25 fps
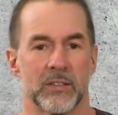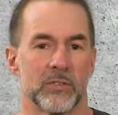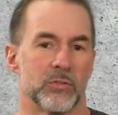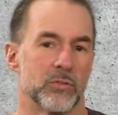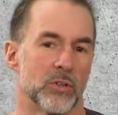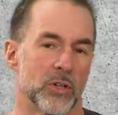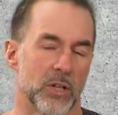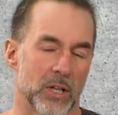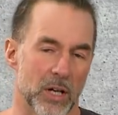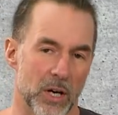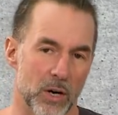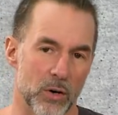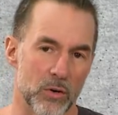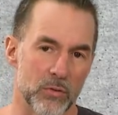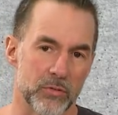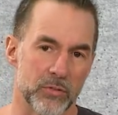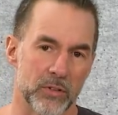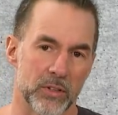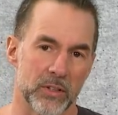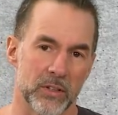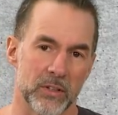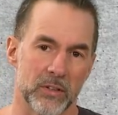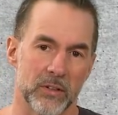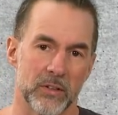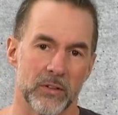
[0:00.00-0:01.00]

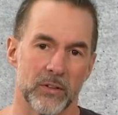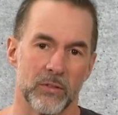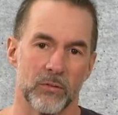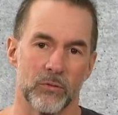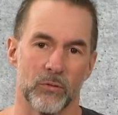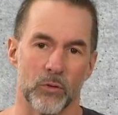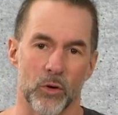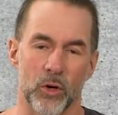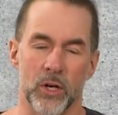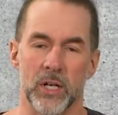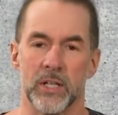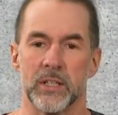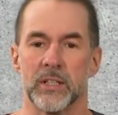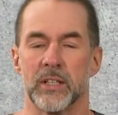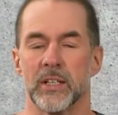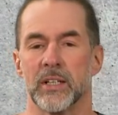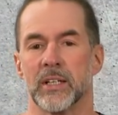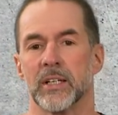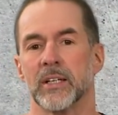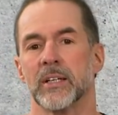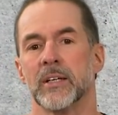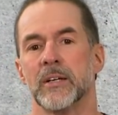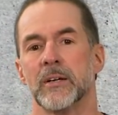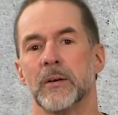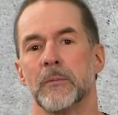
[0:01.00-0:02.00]
verkaufen
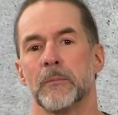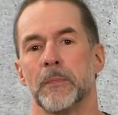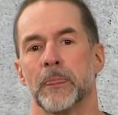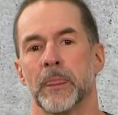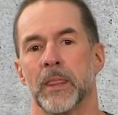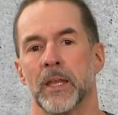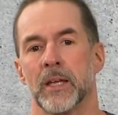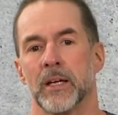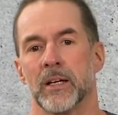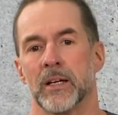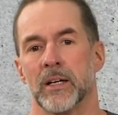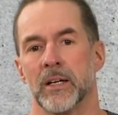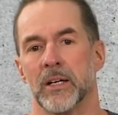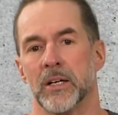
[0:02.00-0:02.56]
wollte äh,